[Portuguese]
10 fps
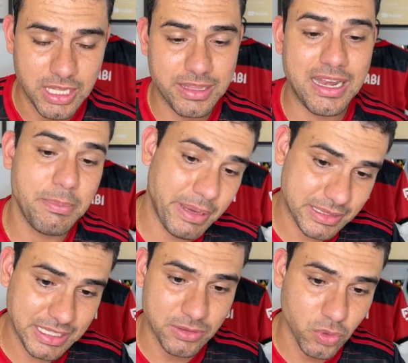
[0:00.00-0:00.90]
na
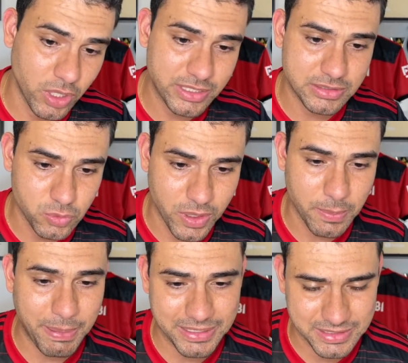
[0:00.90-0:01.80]
Libertadores do ano
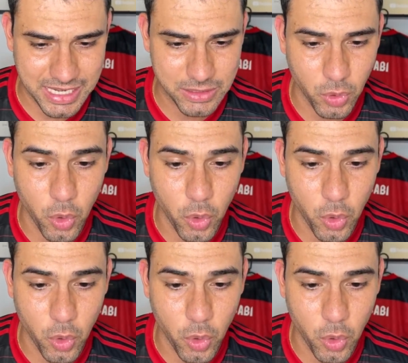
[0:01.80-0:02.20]
passado.